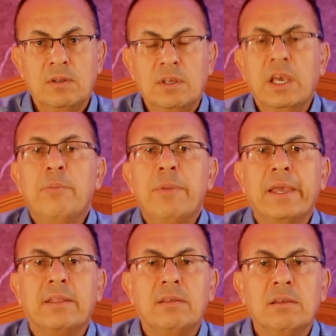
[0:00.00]
جه
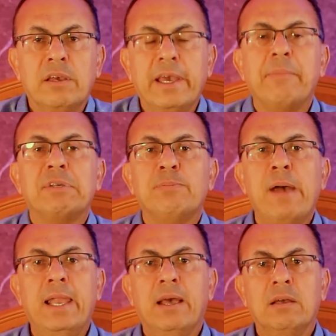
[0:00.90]
مجدي إيه يا
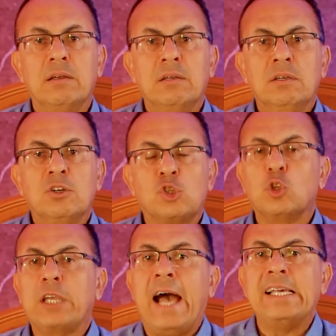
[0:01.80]
بسملة
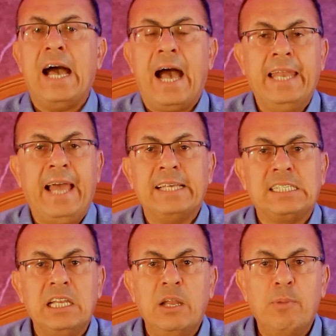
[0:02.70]
صوتك عالي على
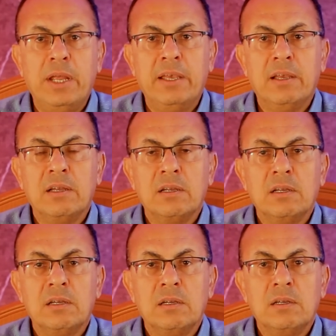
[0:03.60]
السلم ليه
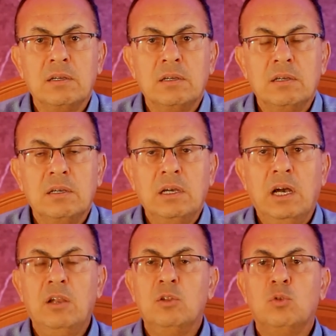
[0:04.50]

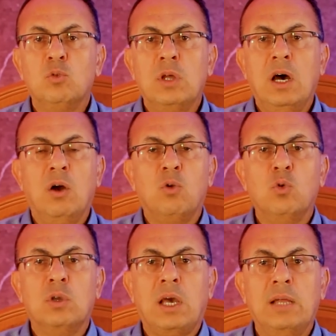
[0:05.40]
قالت له ده
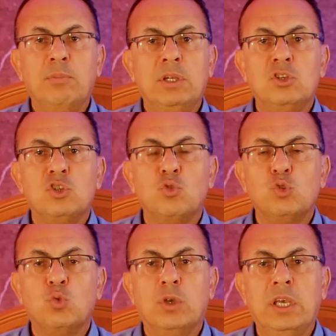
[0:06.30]
اخوك خد مني
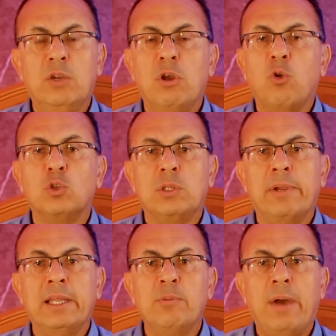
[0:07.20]
الشوز وجري وانا كنت
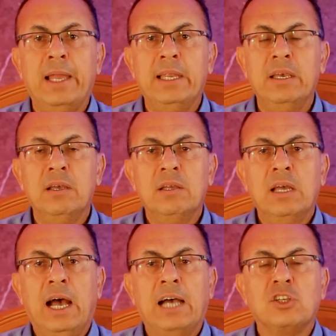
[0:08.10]
بنادم عليه
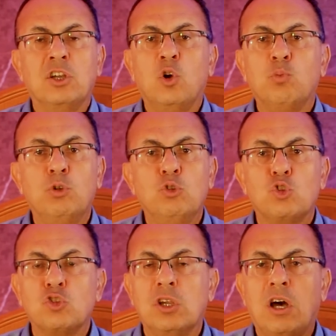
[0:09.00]
عشان اخد منه
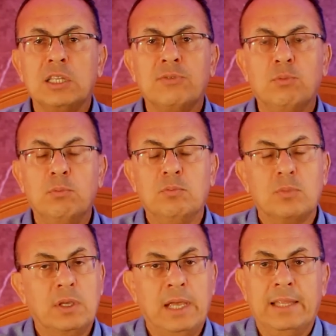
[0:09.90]
الشوز اللي خطفه
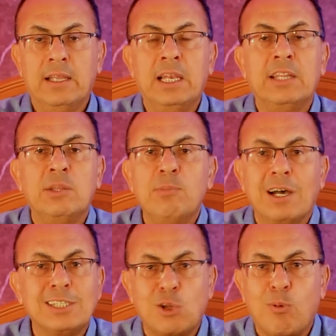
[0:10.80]
يعني الاثنين
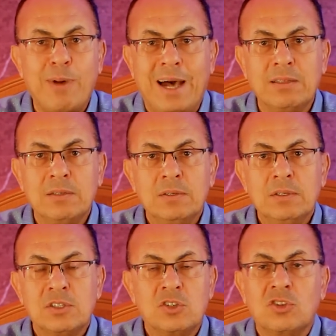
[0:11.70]
بيهزروا بعض
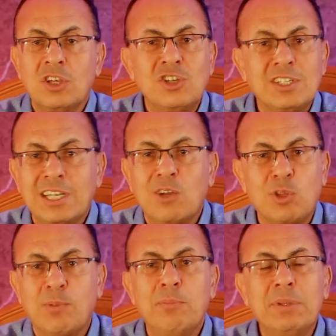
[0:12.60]
16 سنه
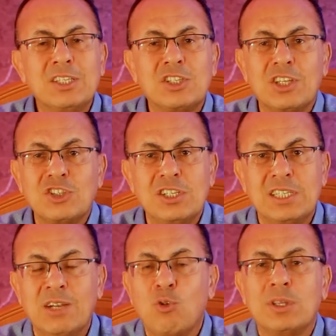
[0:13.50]
وطم... البنت 16
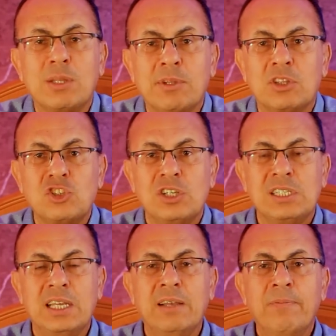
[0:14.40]
سنه والواد 18
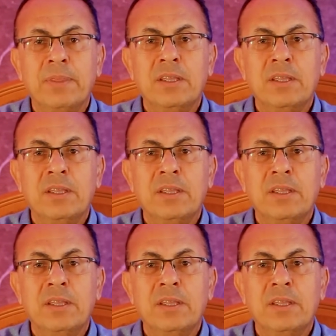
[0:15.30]
سنه